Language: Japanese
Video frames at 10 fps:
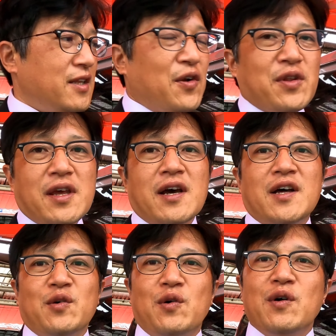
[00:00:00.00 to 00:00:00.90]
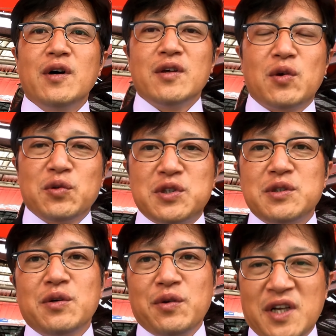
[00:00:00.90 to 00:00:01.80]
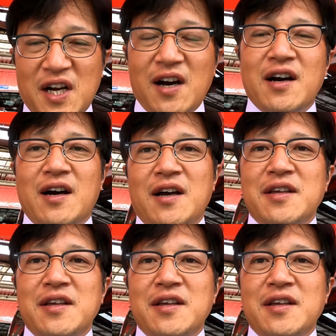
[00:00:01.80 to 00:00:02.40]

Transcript: なので、教習揚陸艦